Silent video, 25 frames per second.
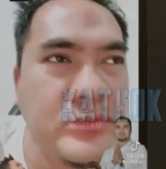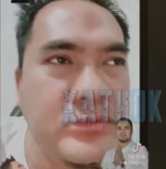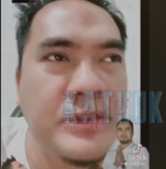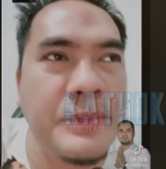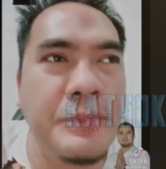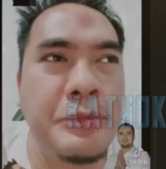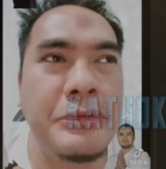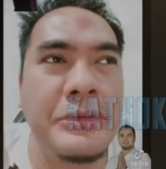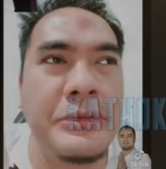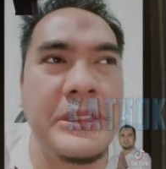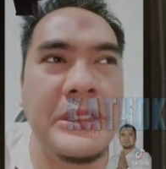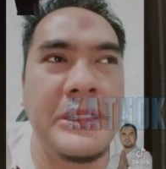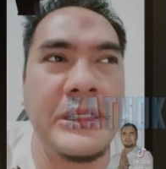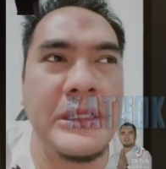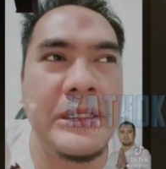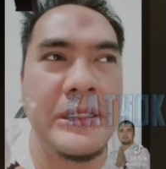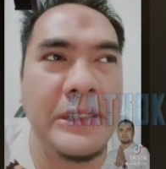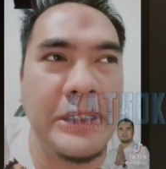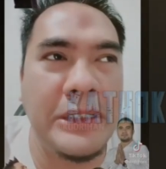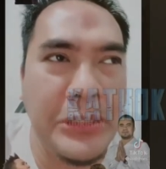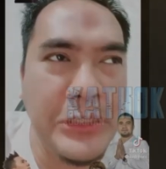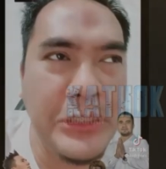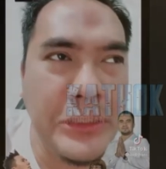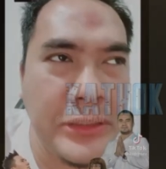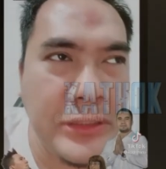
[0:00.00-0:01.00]
nyebutin
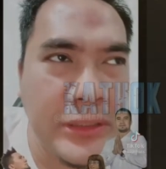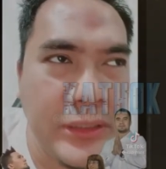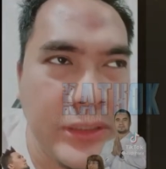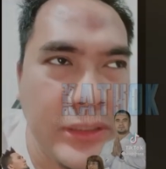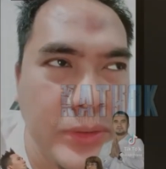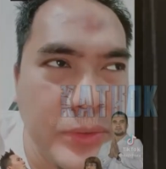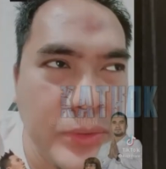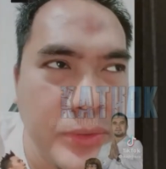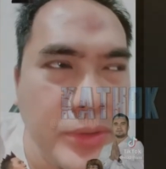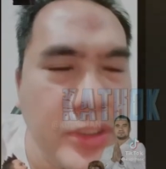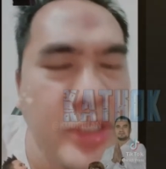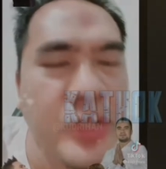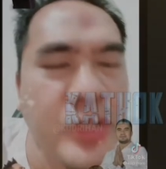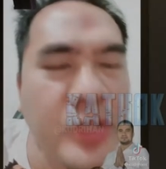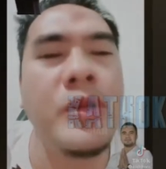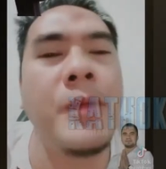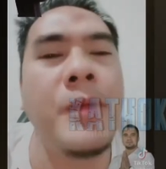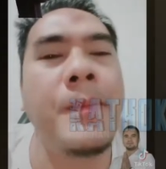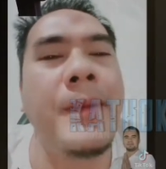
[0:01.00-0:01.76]
ini ini itu itu